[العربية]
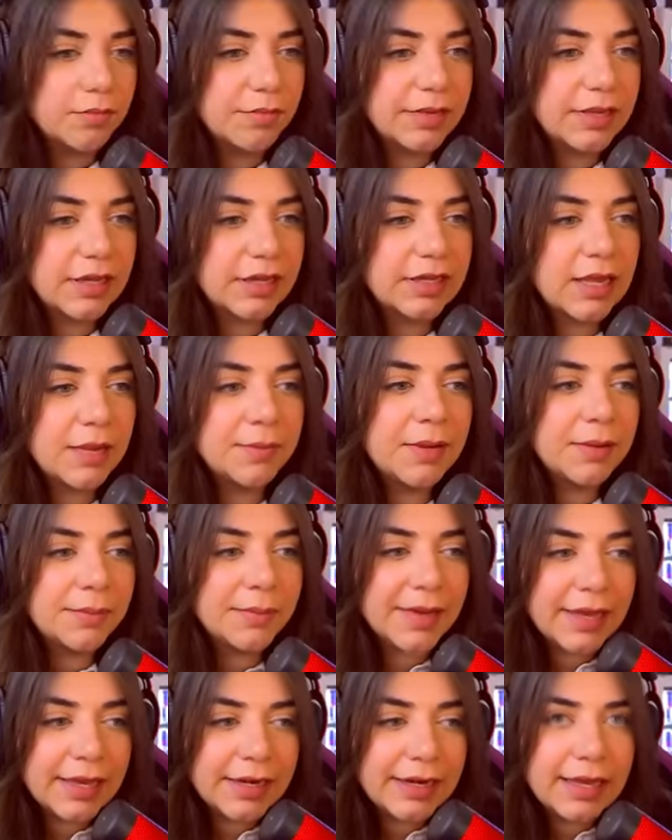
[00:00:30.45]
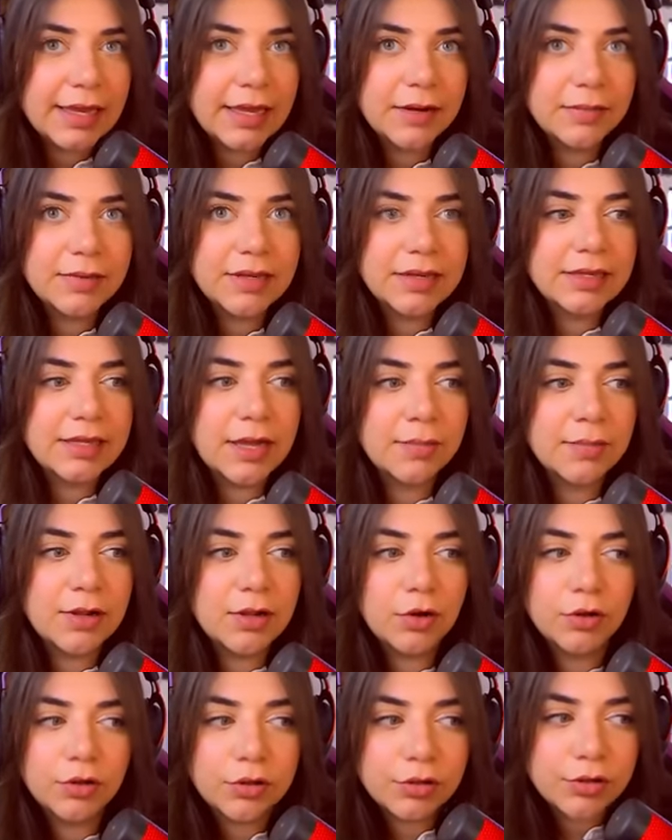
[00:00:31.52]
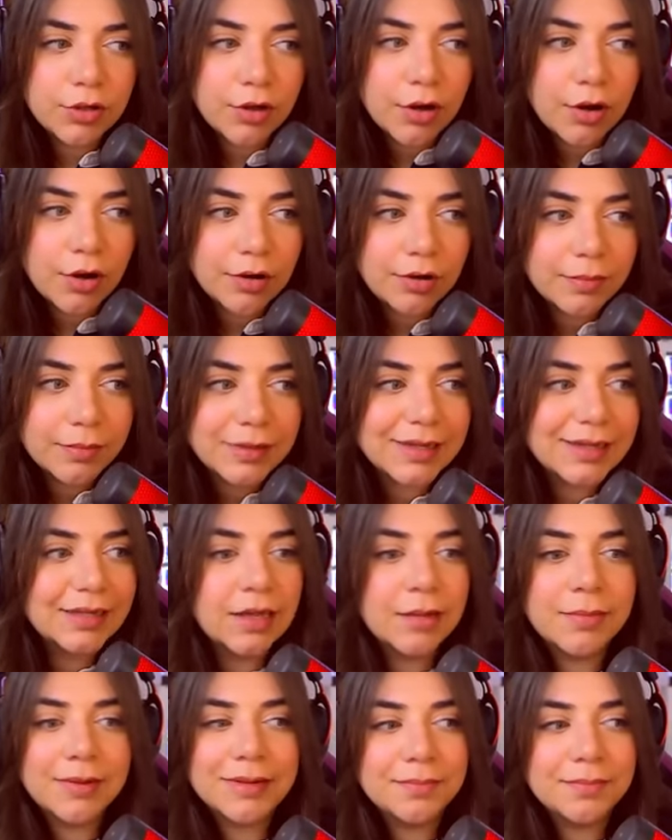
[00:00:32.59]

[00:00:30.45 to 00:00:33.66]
بدك نعمل برجر بدك نعمل هوت دوغ بدك نعمل